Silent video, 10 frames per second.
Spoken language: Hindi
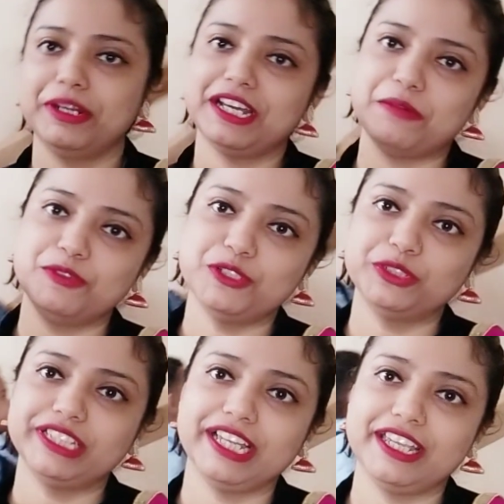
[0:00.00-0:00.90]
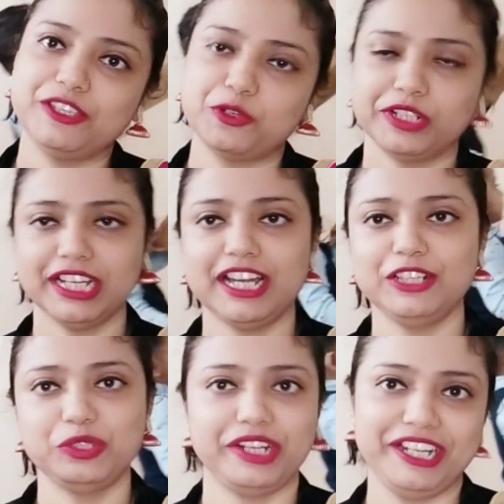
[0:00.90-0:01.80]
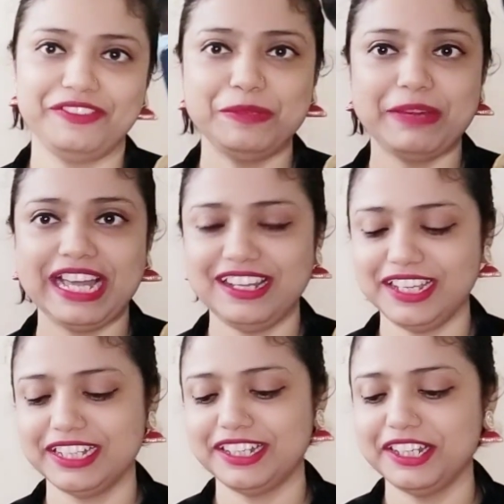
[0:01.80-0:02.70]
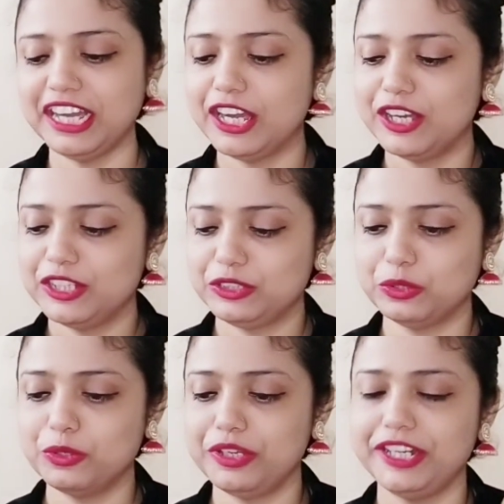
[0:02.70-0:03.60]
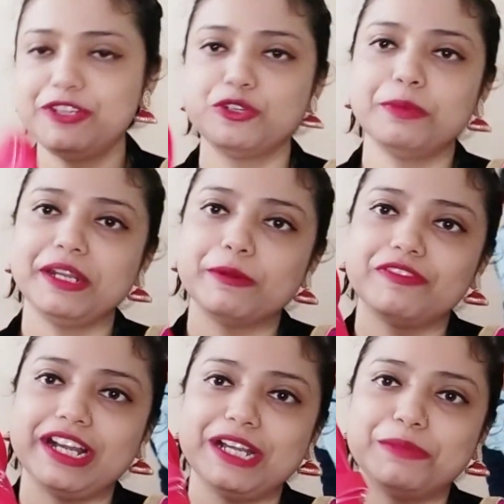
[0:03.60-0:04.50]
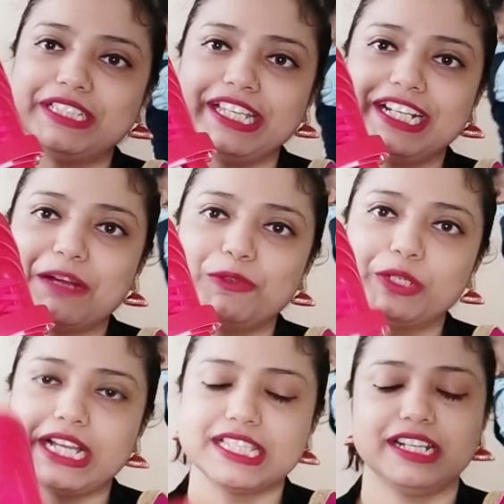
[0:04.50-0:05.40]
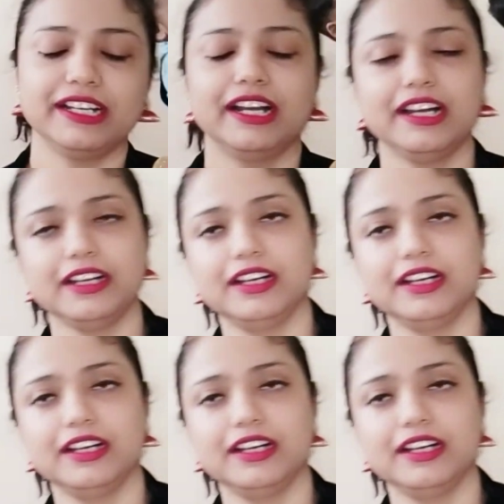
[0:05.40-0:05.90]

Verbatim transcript: बट हाँ मुझे होता है कि छोटा है तो रेड वेड पहन लिया करे तो रेड शू मैंने मंगवाया बताइएगा आप लोग कैसा लगा